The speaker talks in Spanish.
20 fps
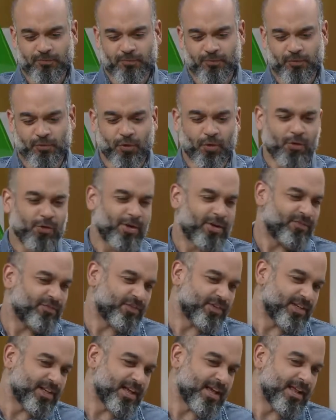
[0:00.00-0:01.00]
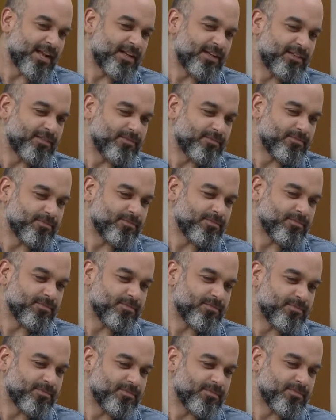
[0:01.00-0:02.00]
todo al final,
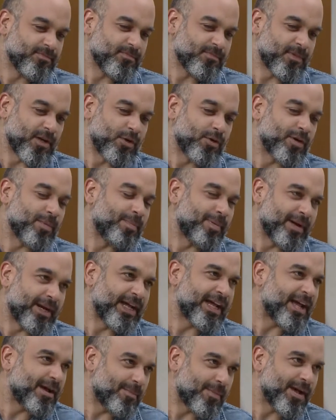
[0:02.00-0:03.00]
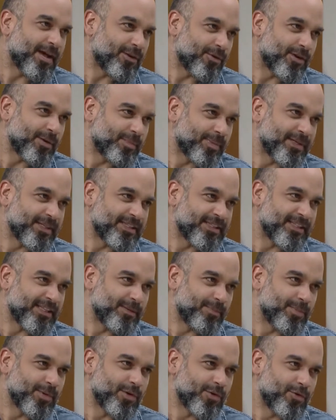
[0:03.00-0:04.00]
aunque parezca malo al
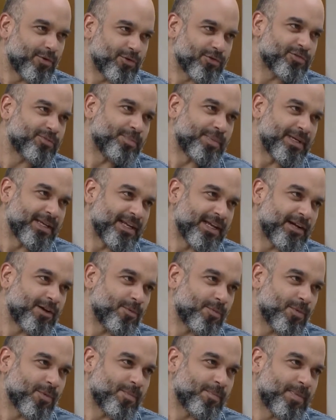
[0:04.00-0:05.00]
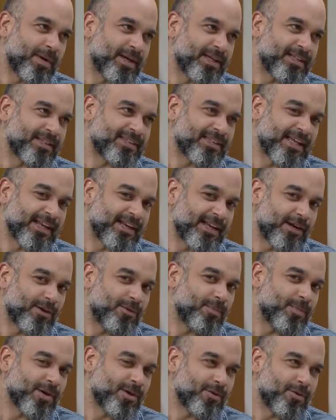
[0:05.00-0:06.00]
principio, conspira como para que salga lo
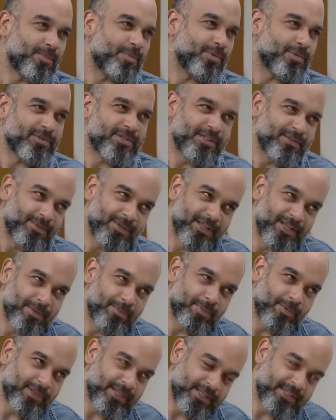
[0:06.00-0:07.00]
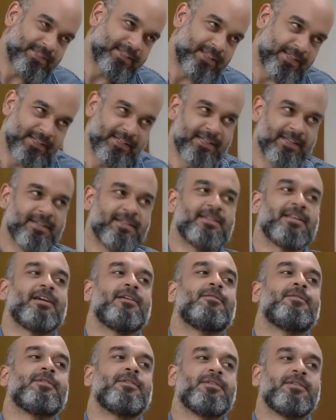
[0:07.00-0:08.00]
mejor posible que pudiera salir. Sí, es
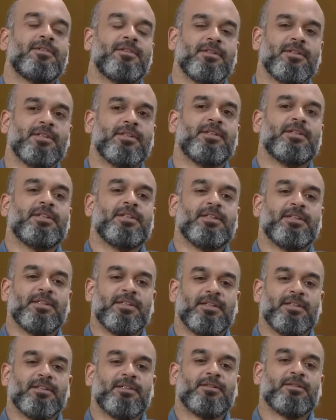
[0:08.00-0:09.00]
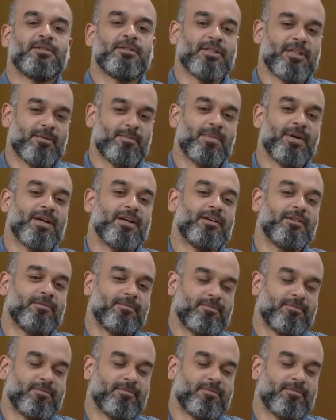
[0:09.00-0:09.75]
cierto, es cierto. Sobre todo